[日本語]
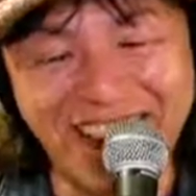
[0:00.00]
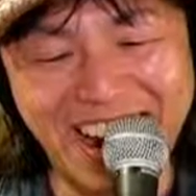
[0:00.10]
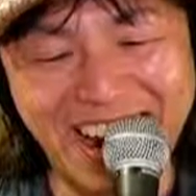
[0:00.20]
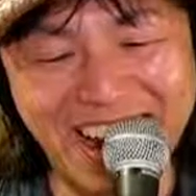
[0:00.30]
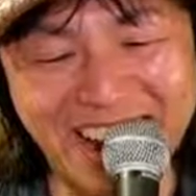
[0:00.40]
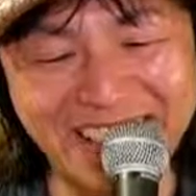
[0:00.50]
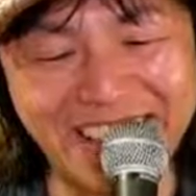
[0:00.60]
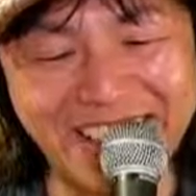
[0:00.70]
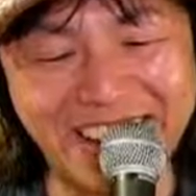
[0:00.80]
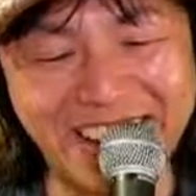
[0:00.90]
はい。あ、
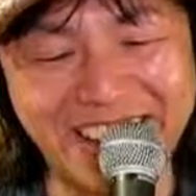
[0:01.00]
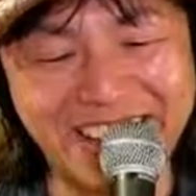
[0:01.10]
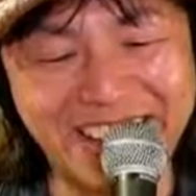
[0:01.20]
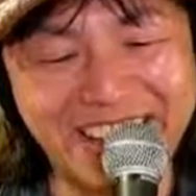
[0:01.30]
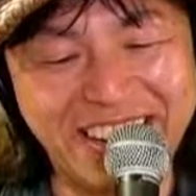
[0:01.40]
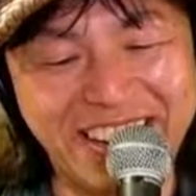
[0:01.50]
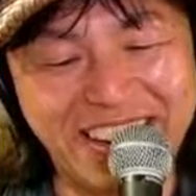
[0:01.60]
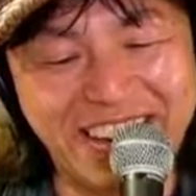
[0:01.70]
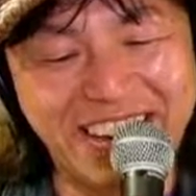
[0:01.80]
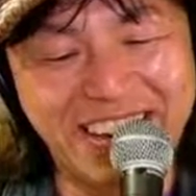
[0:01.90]
せいさん。
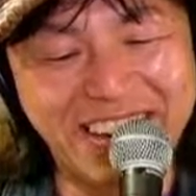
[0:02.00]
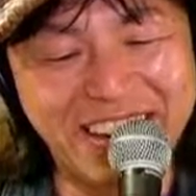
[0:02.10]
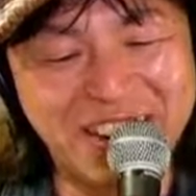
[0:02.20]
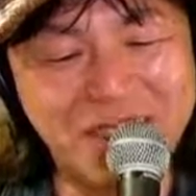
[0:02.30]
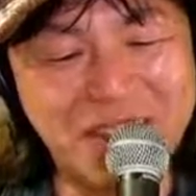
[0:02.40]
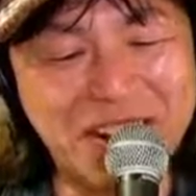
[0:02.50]
あ、こんばん